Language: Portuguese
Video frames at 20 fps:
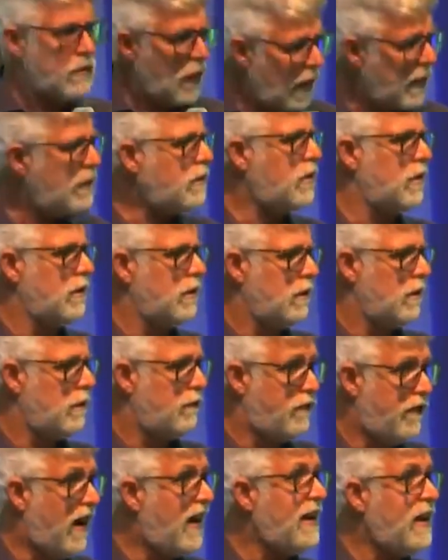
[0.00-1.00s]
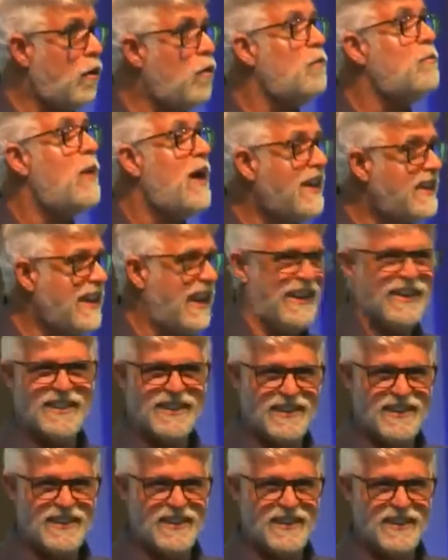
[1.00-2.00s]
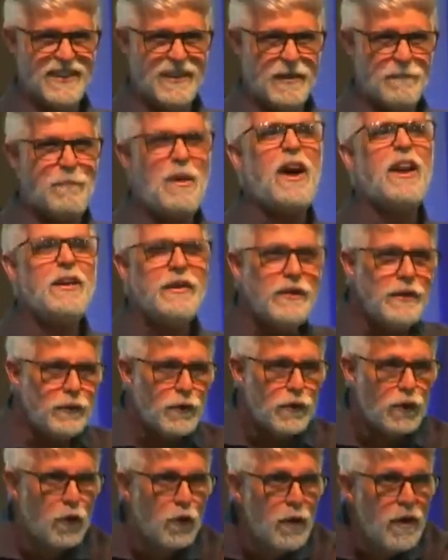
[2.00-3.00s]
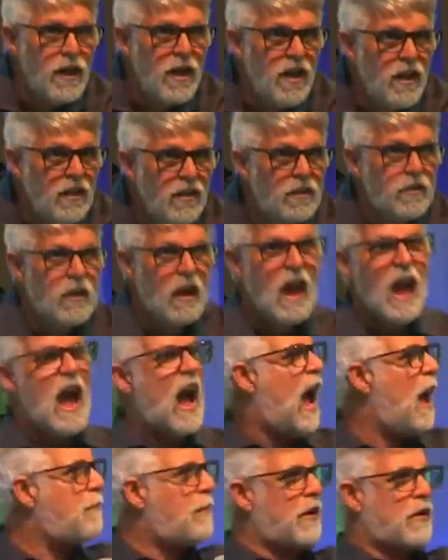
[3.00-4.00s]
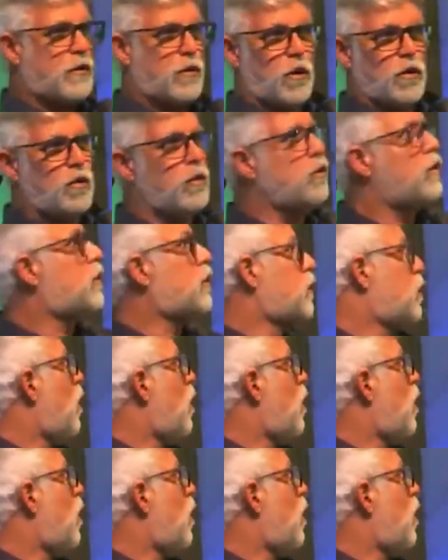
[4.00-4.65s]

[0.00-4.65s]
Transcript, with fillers: Gente, falha humana maridos ruins. Ah, pastor, não